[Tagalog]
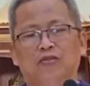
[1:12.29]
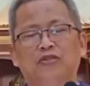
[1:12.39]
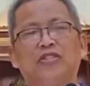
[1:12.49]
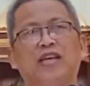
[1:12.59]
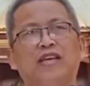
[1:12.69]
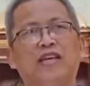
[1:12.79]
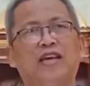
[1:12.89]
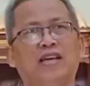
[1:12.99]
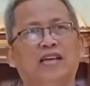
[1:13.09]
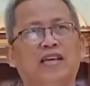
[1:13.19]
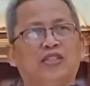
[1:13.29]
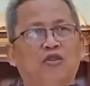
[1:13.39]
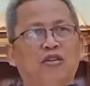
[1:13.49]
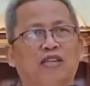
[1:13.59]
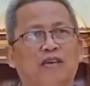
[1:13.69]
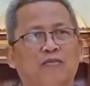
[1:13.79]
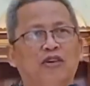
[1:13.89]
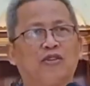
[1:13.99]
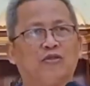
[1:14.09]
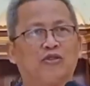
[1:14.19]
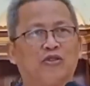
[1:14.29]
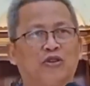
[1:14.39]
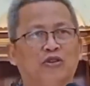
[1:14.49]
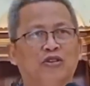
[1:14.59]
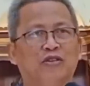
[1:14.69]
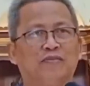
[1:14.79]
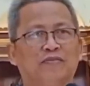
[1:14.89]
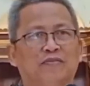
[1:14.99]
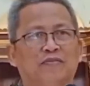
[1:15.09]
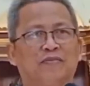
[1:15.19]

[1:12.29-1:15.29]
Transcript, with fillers: unsay iyang isulti mo yatong sundon.